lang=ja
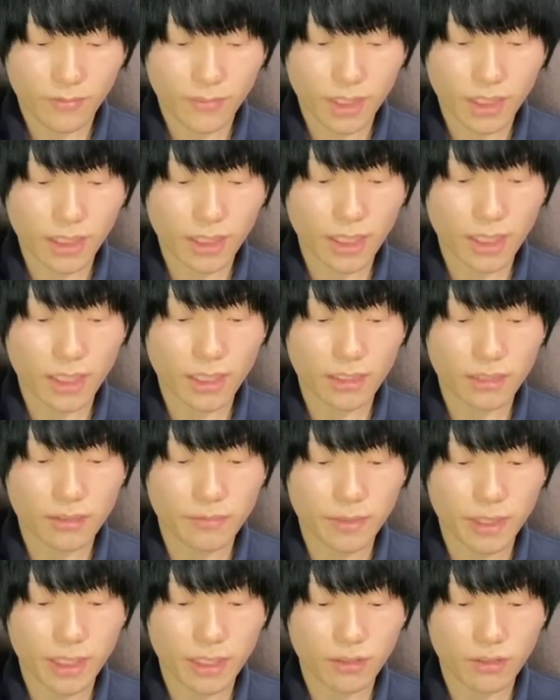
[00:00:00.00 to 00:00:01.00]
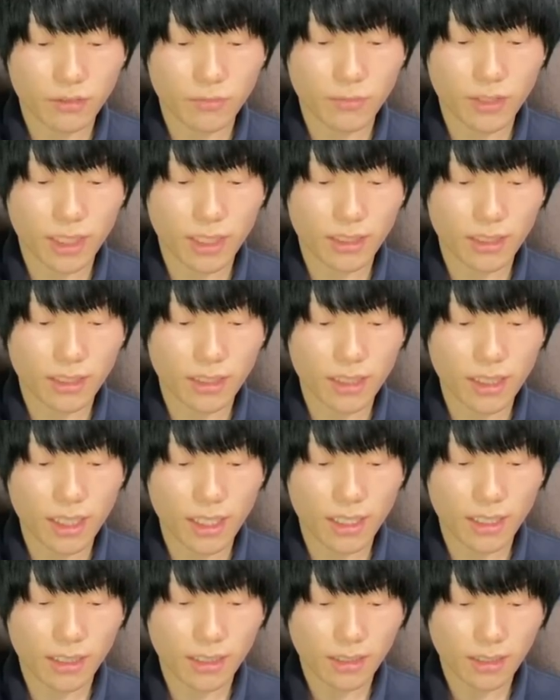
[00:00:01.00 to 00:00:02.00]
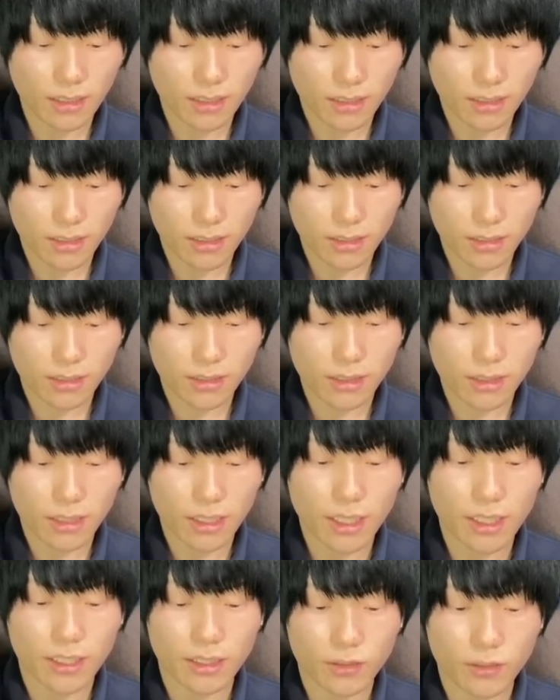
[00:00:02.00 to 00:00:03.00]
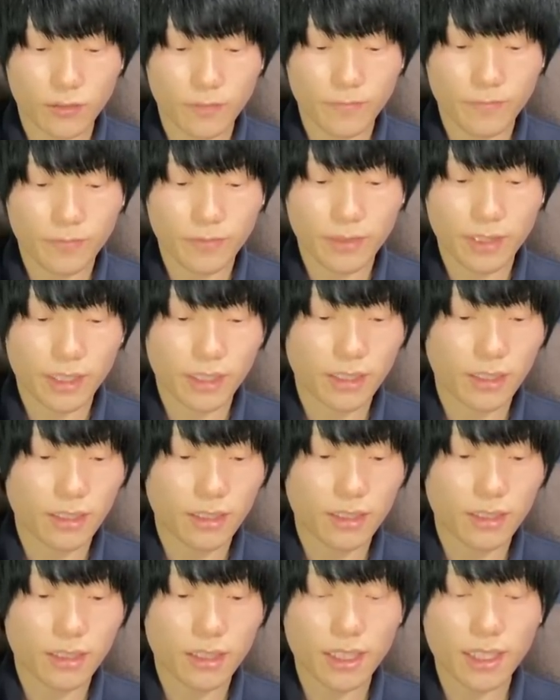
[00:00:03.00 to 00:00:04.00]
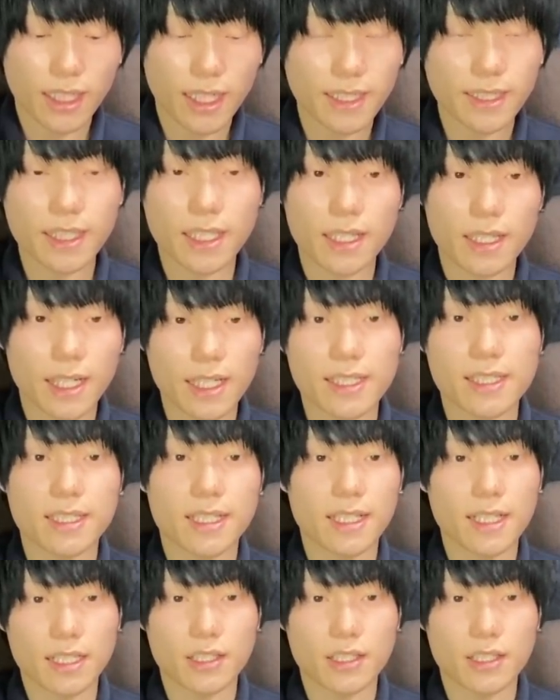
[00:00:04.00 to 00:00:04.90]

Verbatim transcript: でダイダルバレットもらってエリオンで大体8から